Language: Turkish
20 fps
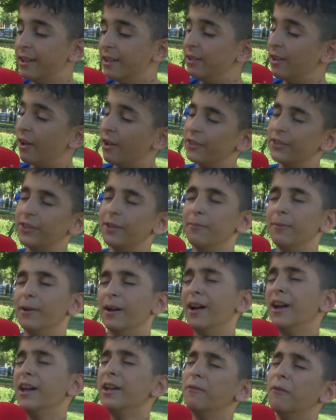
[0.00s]
Yandım
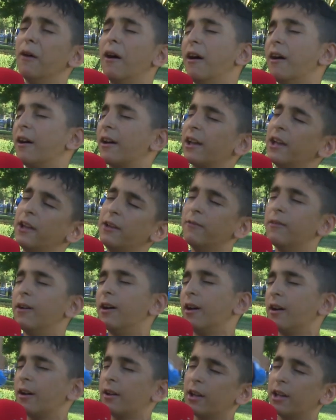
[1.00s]
eyvah
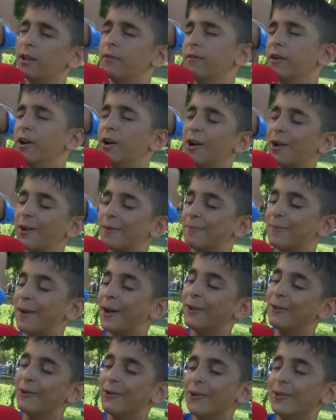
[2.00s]
eyvah eyvah
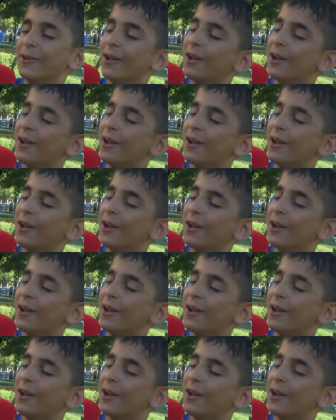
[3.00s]
ben o